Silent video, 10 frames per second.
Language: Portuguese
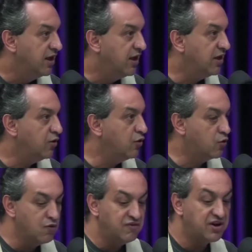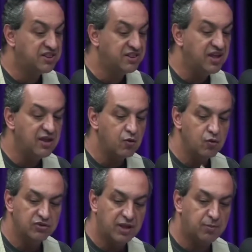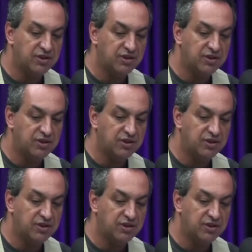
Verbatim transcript: É, eu conversei algum tempo